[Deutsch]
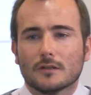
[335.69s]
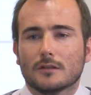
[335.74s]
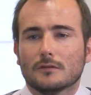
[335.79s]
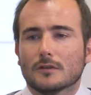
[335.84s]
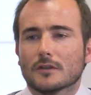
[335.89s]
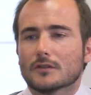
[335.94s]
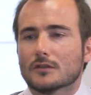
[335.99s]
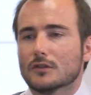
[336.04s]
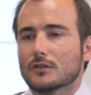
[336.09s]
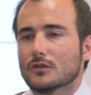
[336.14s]

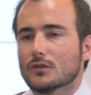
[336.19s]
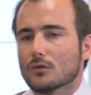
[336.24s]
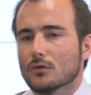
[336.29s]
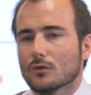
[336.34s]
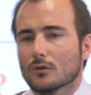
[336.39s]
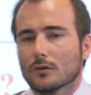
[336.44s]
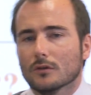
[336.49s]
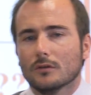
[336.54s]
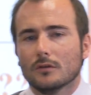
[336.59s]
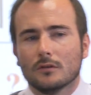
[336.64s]

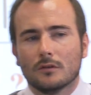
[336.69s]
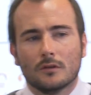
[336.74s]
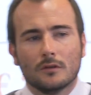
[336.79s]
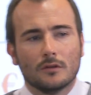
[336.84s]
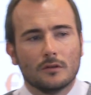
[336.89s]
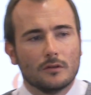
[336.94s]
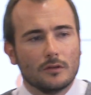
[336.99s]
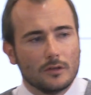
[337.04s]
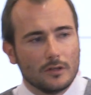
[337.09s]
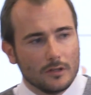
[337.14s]
Investitionen
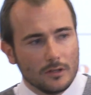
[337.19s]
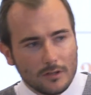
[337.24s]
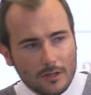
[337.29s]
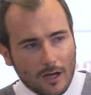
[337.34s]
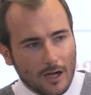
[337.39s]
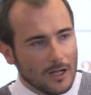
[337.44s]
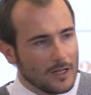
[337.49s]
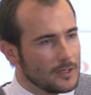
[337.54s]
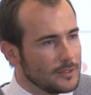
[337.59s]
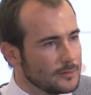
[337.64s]
in
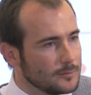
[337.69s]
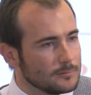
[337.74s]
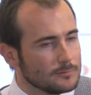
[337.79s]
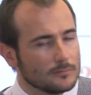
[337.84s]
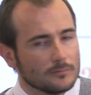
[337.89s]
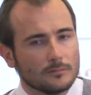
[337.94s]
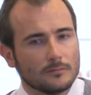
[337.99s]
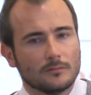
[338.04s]
allen